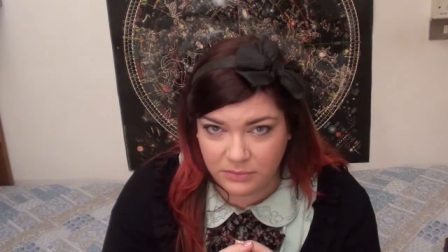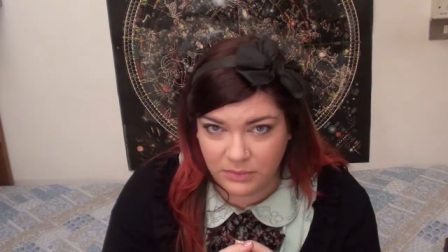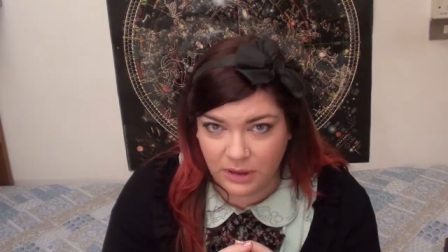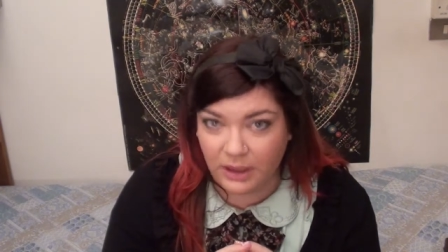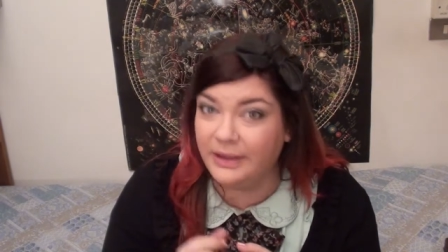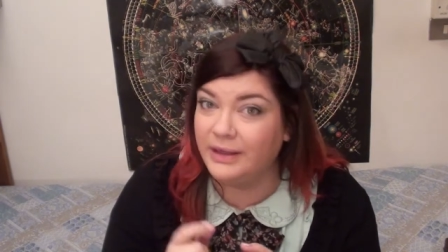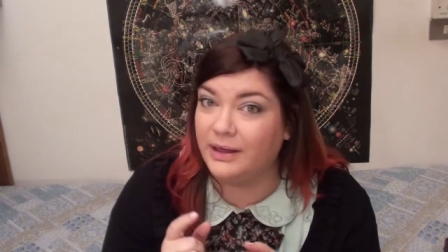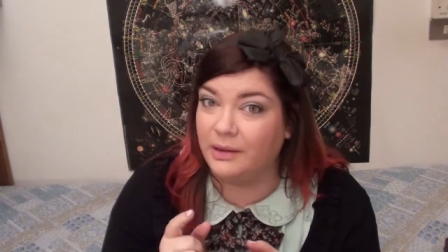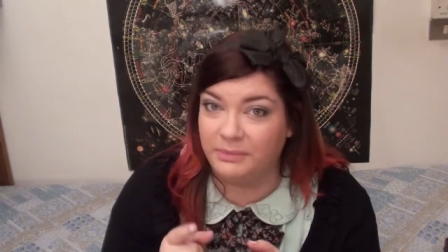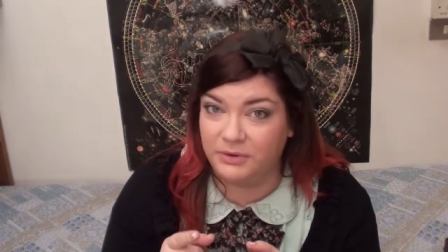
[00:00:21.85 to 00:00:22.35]

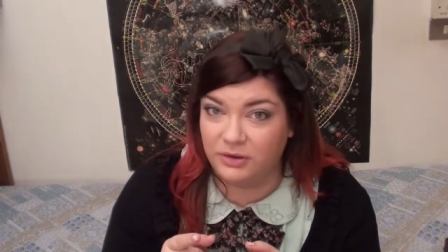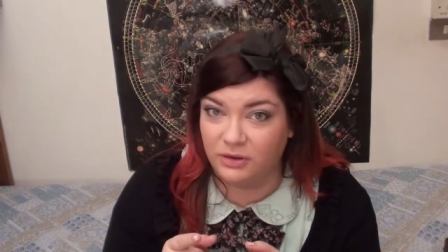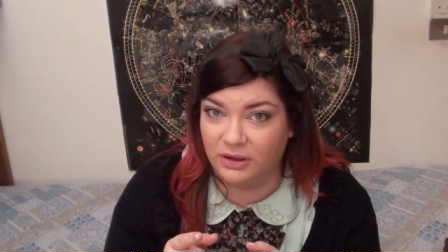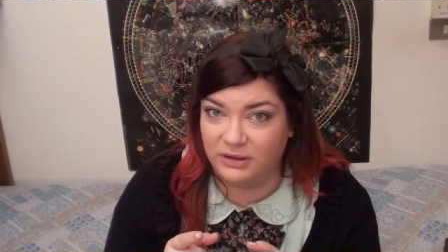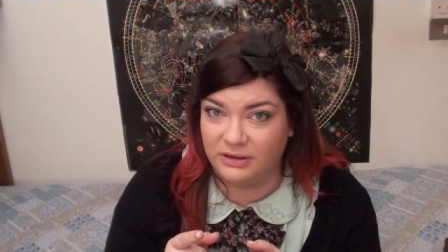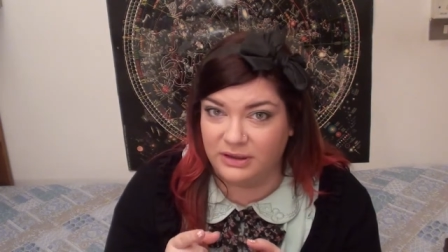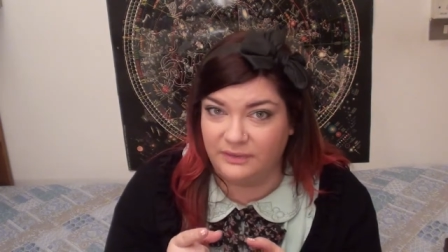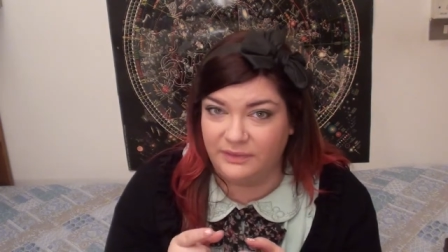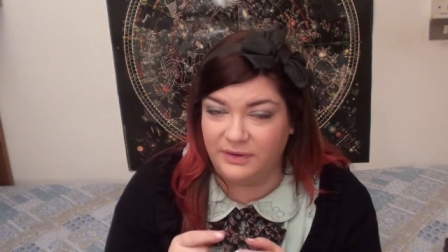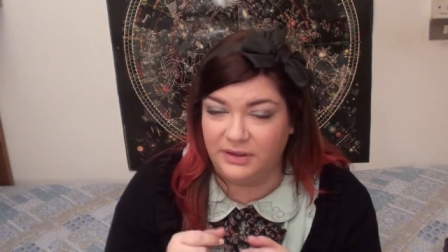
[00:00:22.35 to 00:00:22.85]

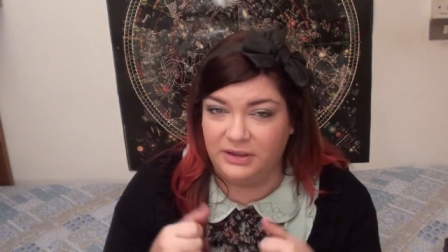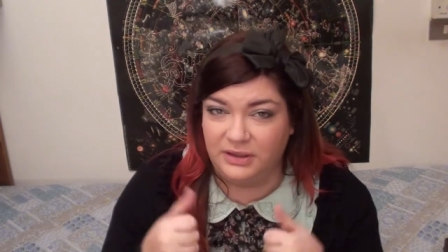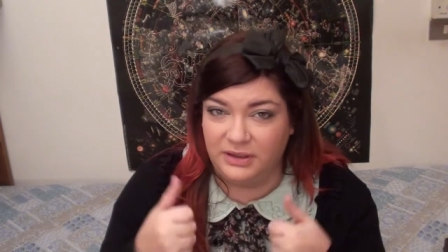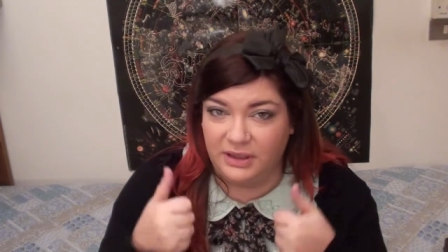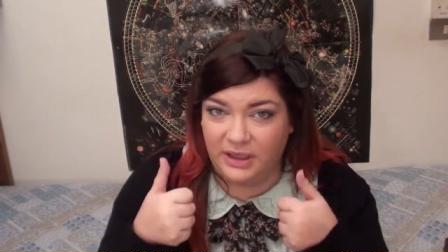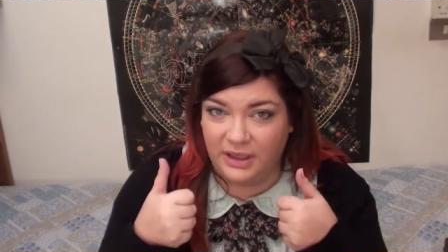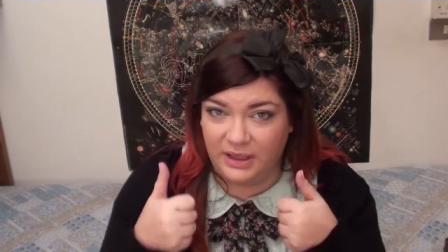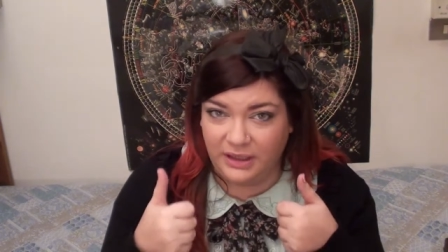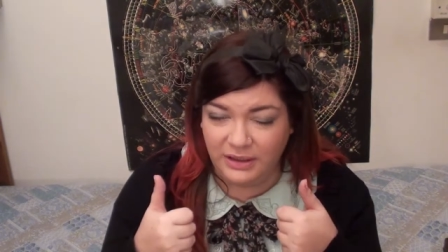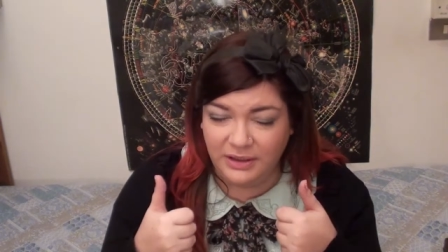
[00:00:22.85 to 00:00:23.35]
ricapitolativi,
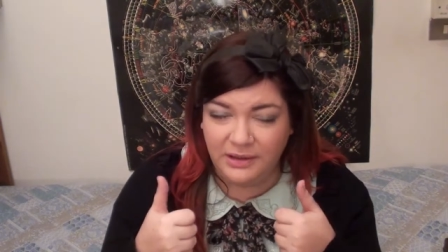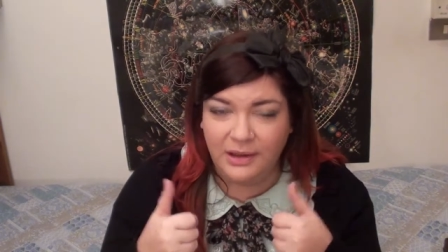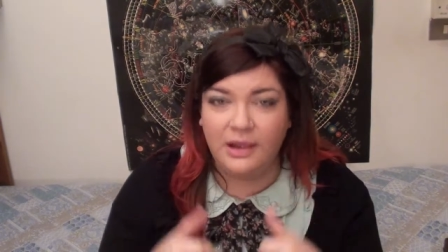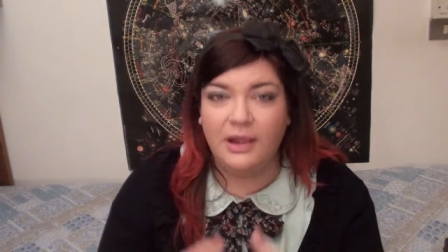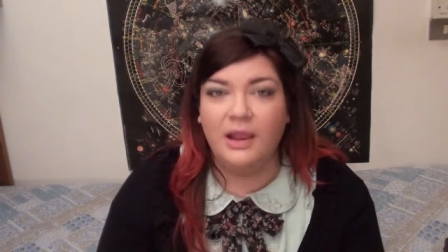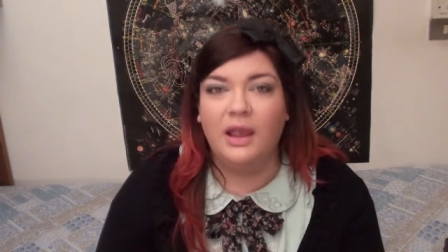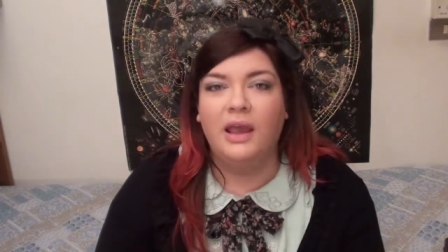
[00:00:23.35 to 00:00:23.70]
yay,